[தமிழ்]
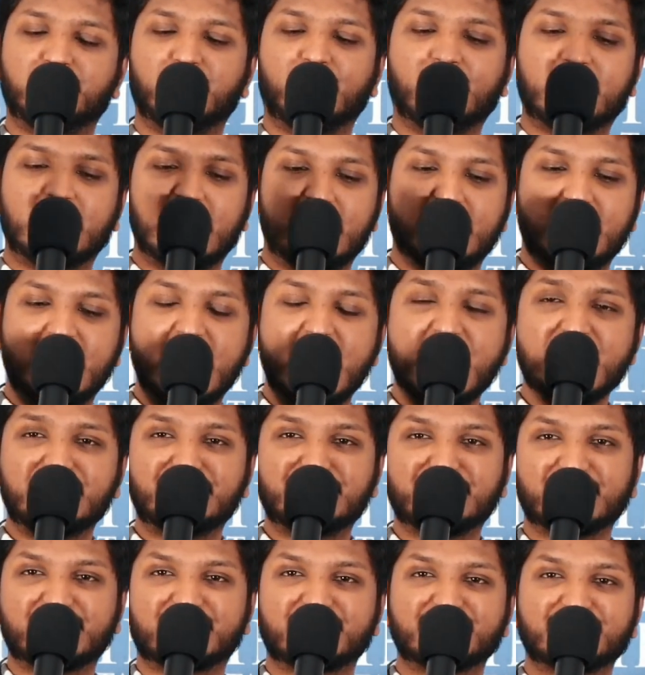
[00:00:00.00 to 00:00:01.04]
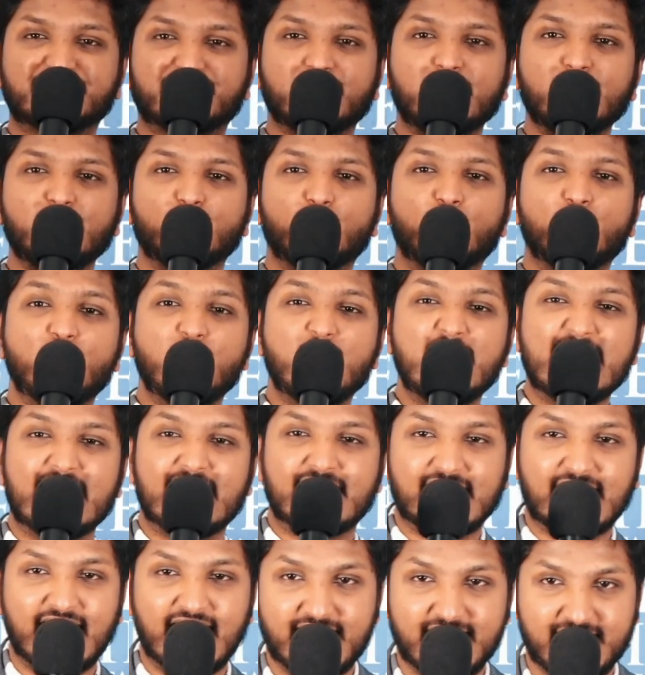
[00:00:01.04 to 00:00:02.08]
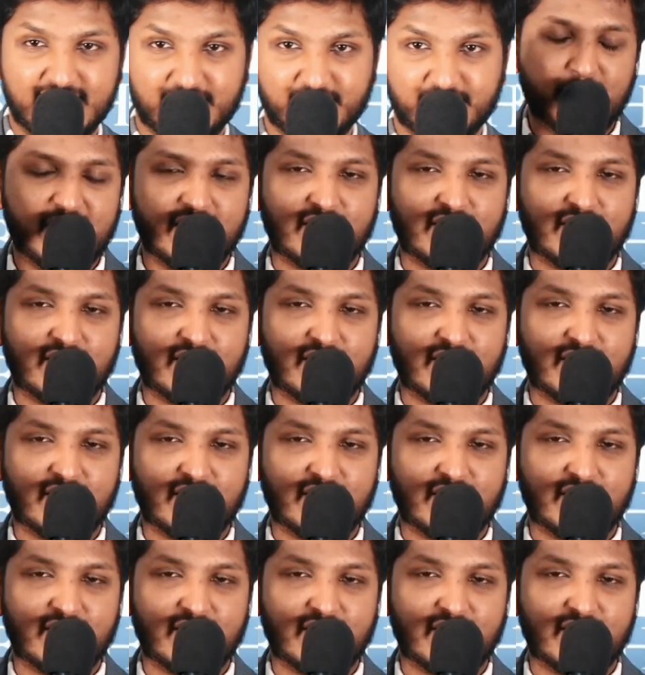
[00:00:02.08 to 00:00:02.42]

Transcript: ஓகே இயேசு கிறிஸ்துவின் ஊழியக்காரன்